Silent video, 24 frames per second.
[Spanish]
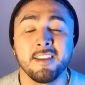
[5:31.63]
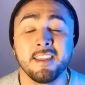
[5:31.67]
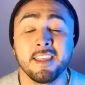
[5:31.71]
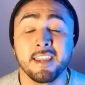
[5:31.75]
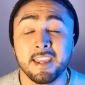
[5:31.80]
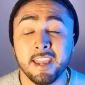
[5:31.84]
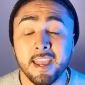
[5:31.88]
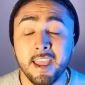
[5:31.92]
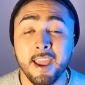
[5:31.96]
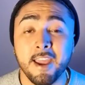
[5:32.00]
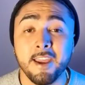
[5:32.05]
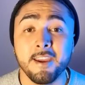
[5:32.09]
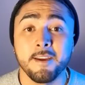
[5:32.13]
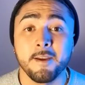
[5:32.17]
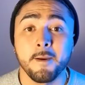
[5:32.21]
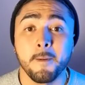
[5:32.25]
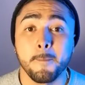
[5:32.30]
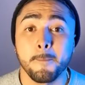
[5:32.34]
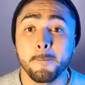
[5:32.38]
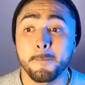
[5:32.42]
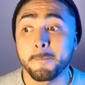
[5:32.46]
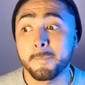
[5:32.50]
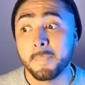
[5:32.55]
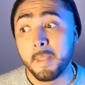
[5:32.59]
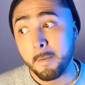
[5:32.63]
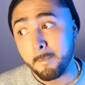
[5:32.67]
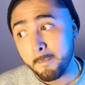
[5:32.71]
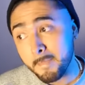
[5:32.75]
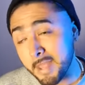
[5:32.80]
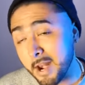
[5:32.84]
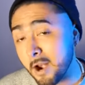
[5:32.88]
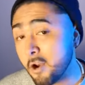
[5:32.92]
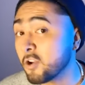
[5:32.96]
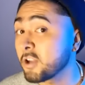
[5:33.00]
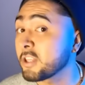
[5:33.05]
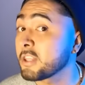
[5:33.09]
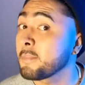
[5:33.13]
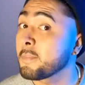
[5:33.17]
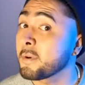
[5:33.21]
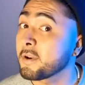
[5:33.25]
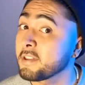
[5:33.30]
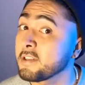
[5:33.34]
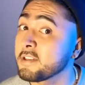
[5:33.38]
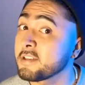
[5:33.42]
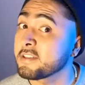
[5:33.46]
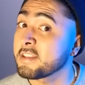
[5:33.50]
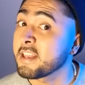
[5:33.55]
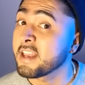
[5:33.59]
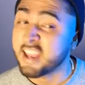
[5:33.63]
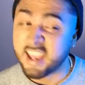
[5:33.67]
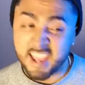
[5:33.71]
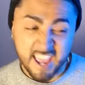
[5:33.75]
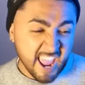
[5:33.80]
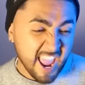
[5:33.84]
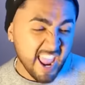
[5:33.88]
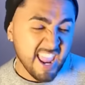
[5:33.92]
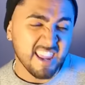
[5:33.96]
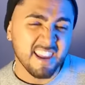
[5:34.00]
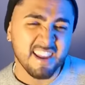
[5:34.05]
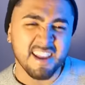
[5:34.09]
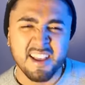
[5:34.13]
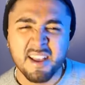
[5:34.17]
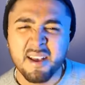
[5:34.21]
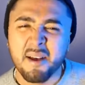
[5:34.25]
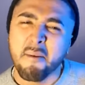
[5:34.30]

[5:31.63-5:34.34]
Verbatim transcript: de que, mira lo que te perdiste, hey,